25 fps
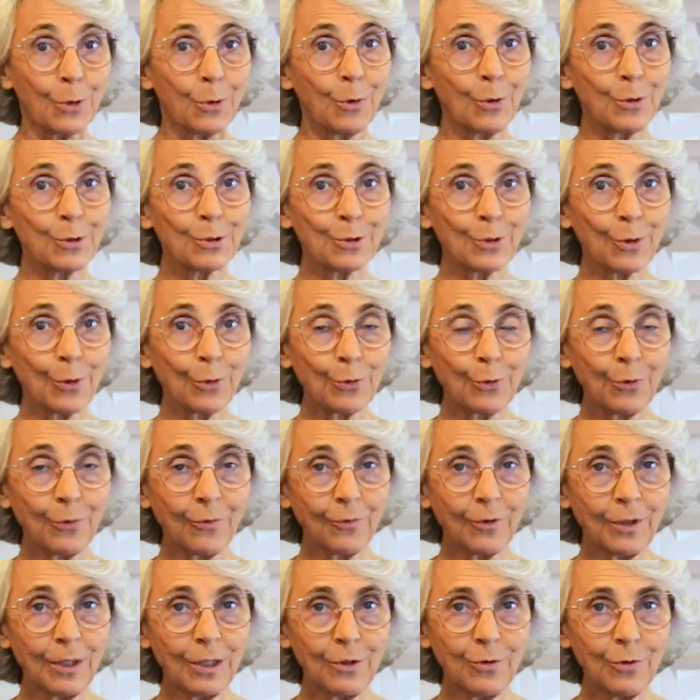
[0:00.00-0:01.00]
Gostou
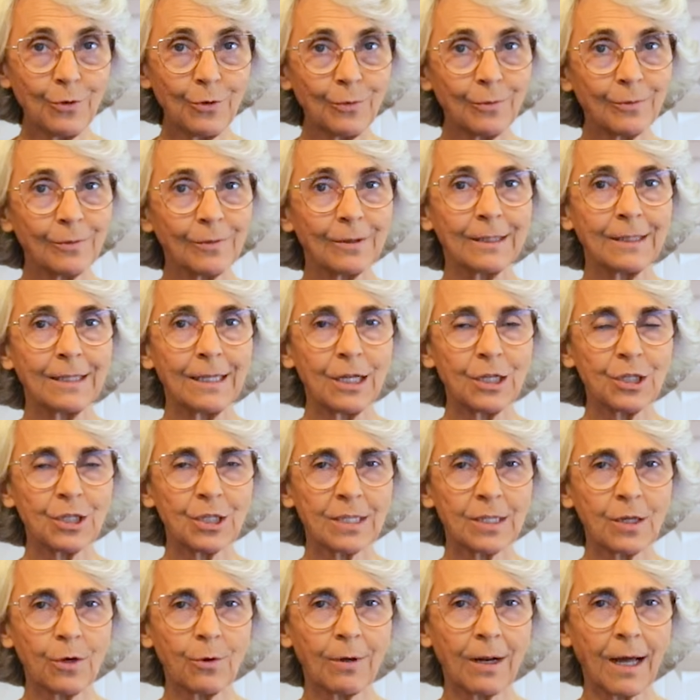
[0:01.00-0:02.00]
do vídeo?
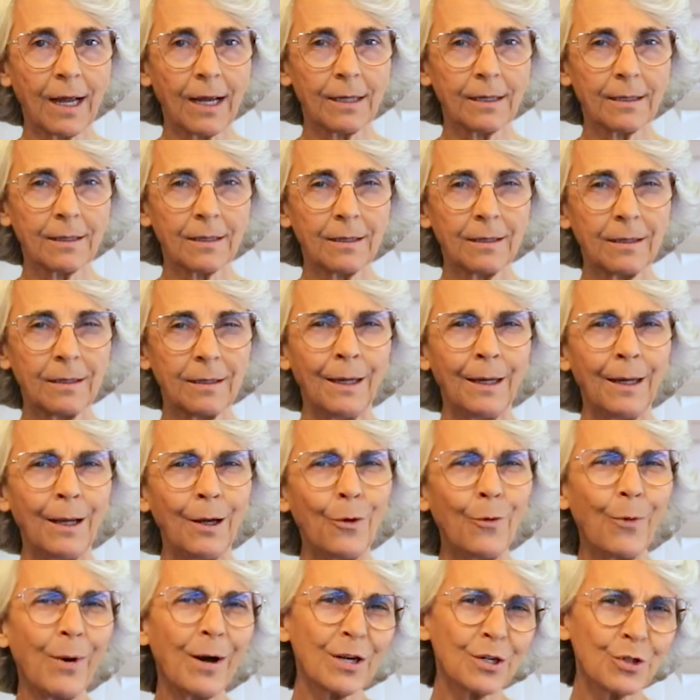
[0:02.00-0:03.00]
Deixe seu like.
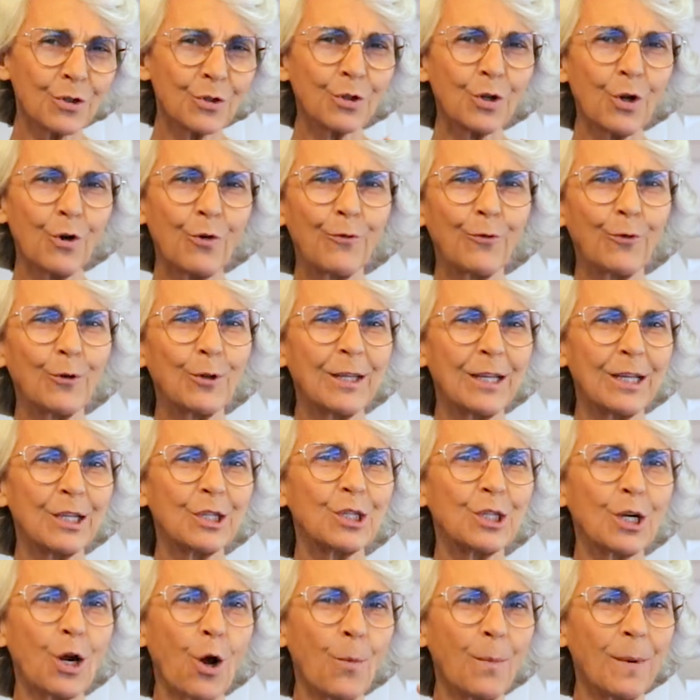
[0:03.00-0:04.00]
Eu acho que eu vou
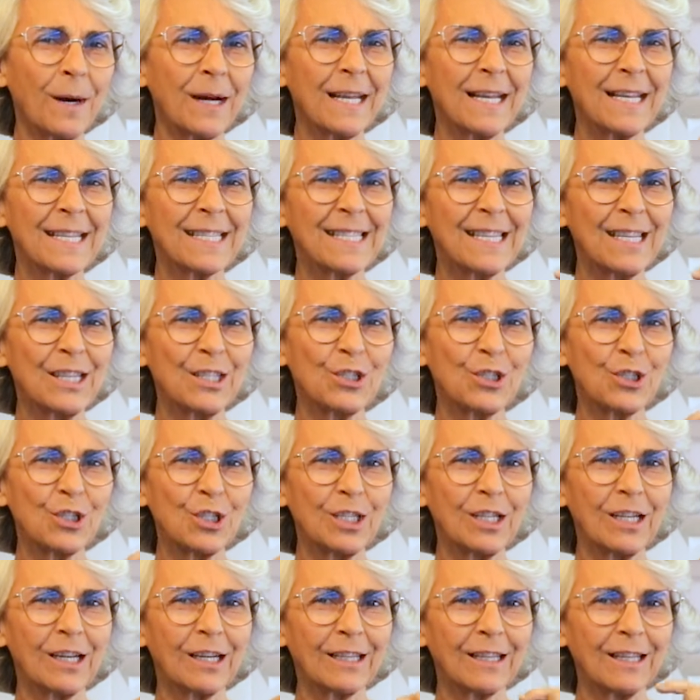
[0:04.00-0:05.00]
deixar uma
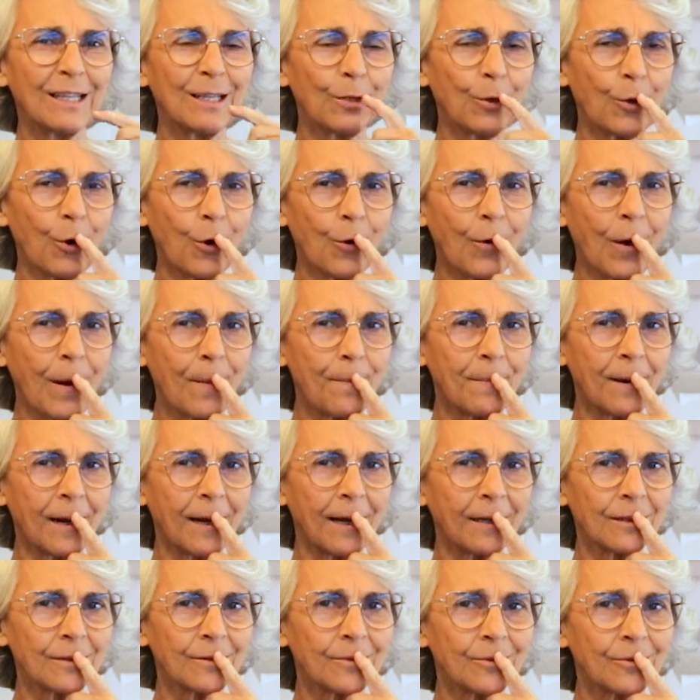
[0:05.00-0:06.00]
receitinha aqui logo
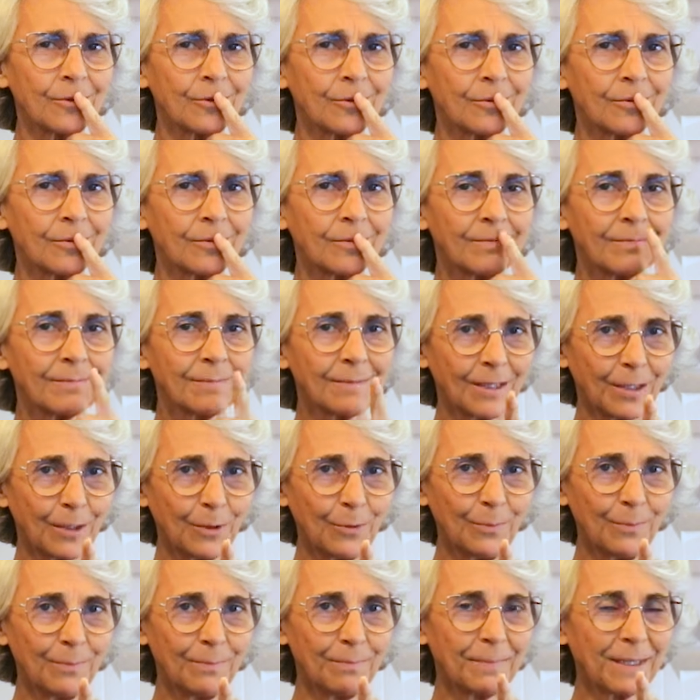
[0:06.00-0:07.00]
abaixo
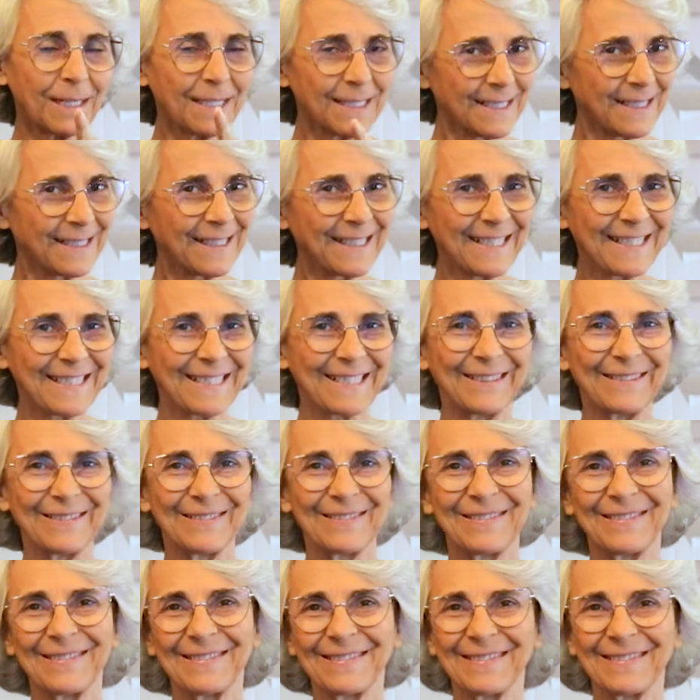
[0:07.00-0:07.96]
então, presta atenção.